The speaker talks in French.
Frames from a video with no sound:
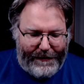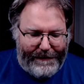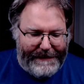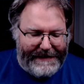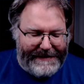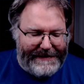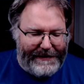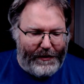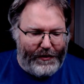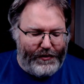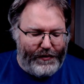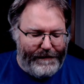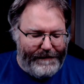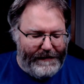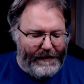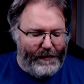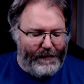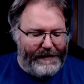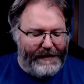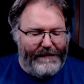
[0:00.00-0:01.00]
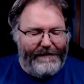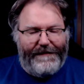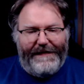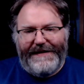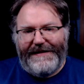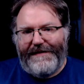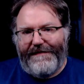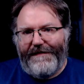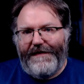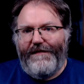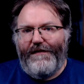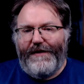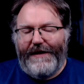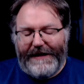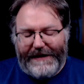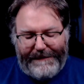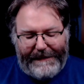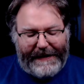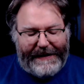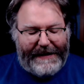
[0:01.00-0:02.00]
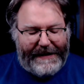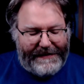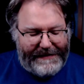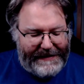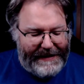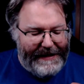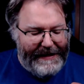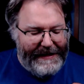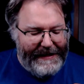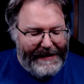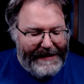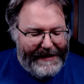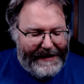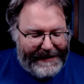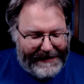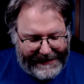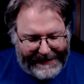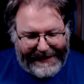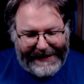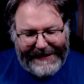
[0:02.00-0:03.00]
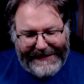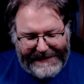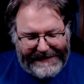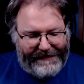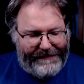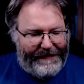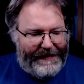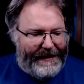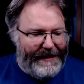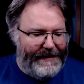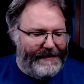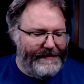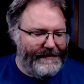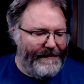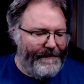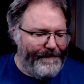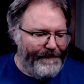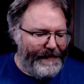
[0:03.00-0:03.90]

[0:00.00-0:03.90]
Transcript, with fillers: mais c'est un jeu vidéo qui nous faisait vivre une expérience très différente.